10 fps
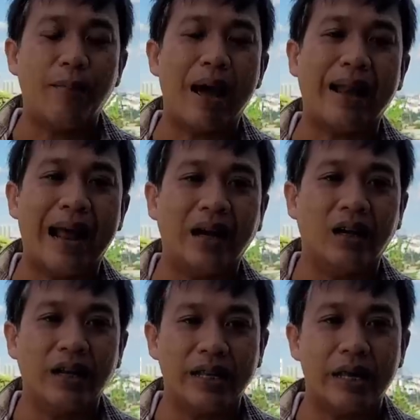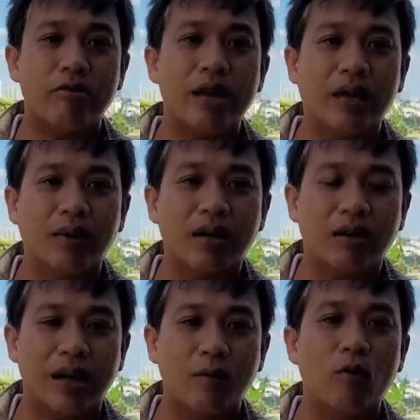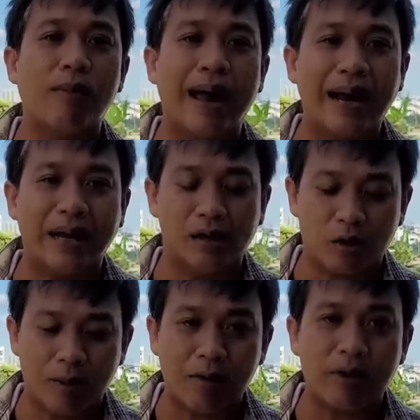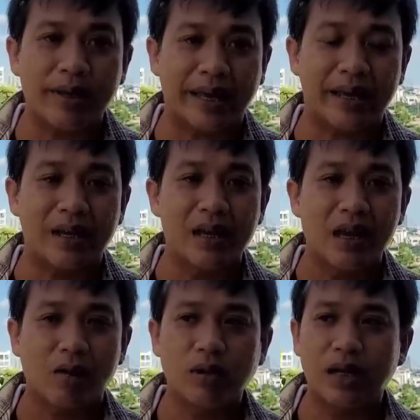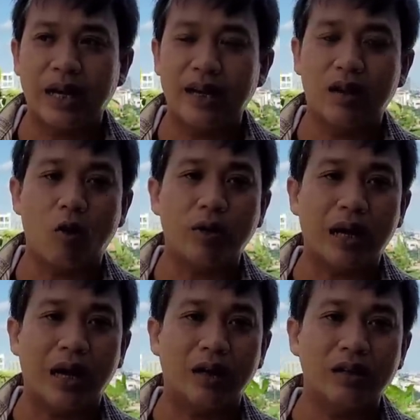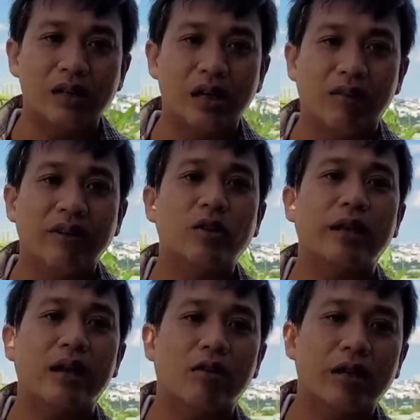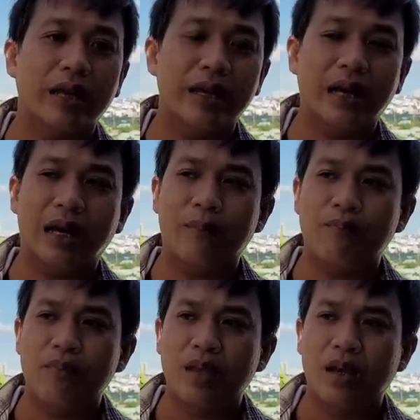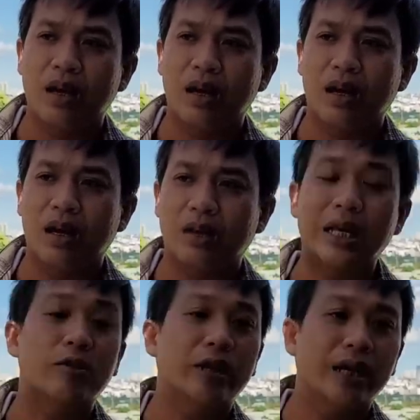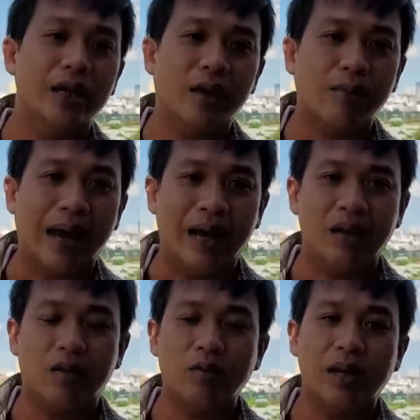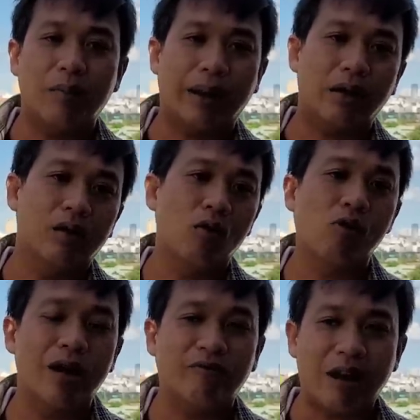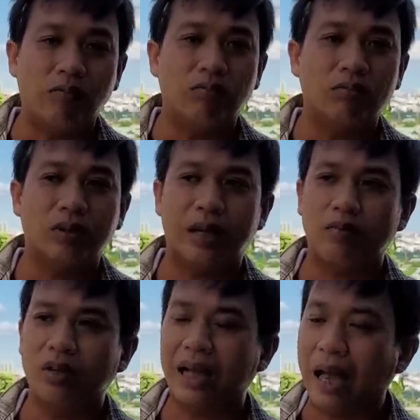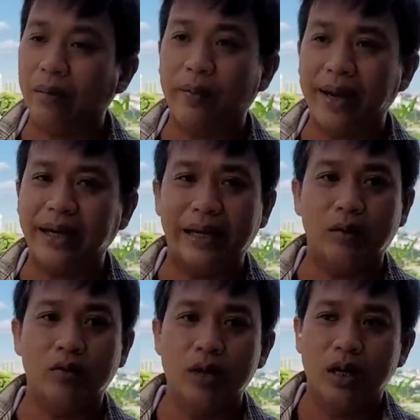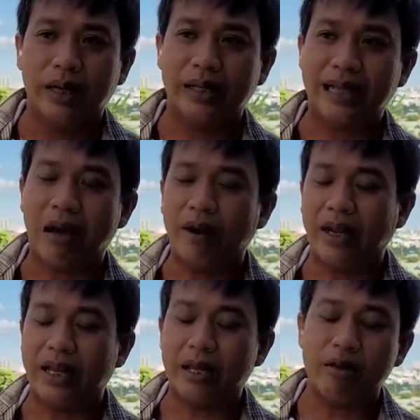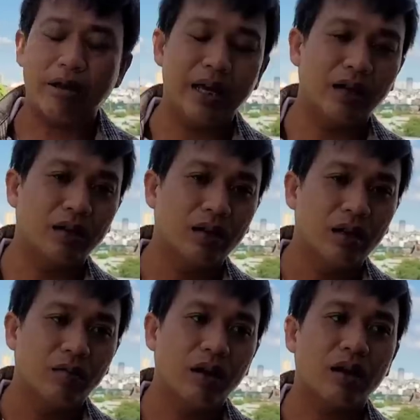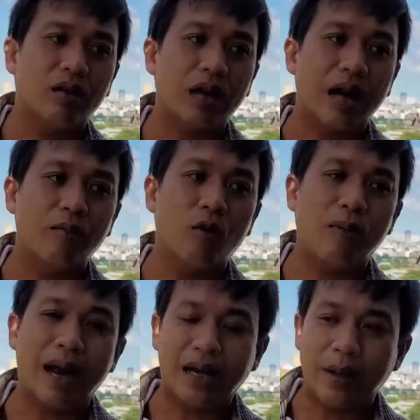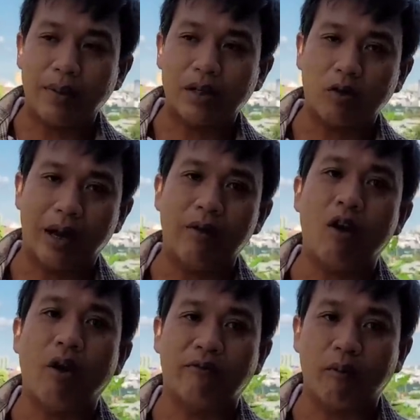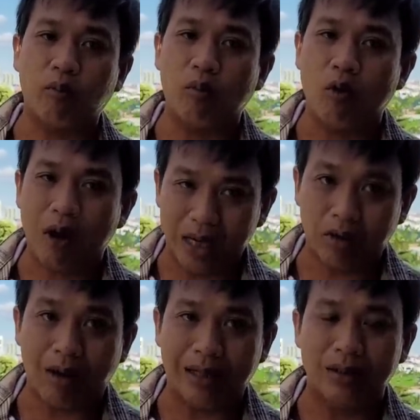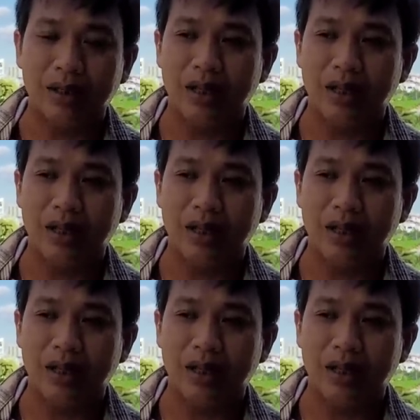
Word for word: đến 3 tháng nữa thì chị Duyên mới có thể buôn bán lại được cô bác của anh chị cũng như khi được hỗ trợ với số tiền của chị uh, uh, chị Xuyên ở Nhật Bản cũng như là mạnh thường quân của em Phong thì cũng được hai mươi mấy triệu thì sau này thì chị Duyên mới có thể buôn bán khi mà sức khỏe hồi phục hoàn toàn